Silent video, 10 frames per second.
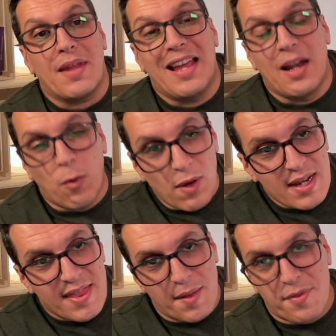El
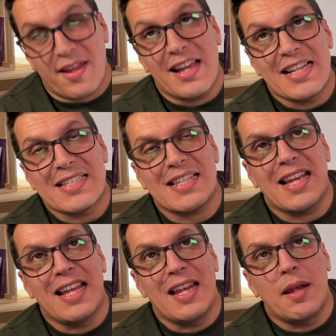cuádriceps es
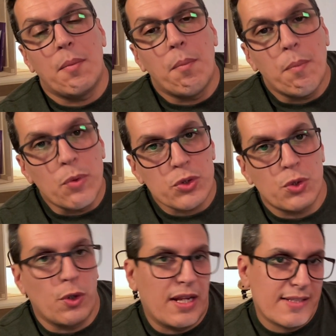el
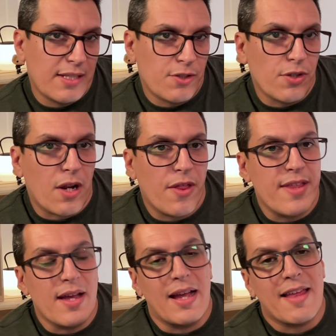músculo en extensión de
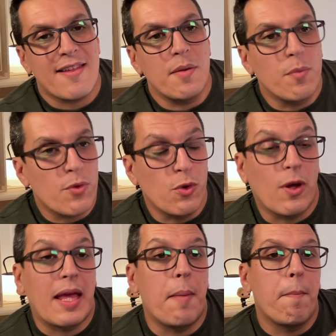rodilla, es el
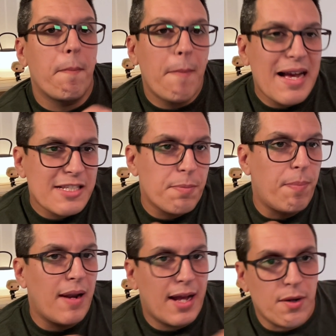músculo que más
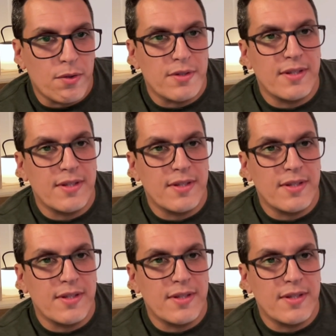plano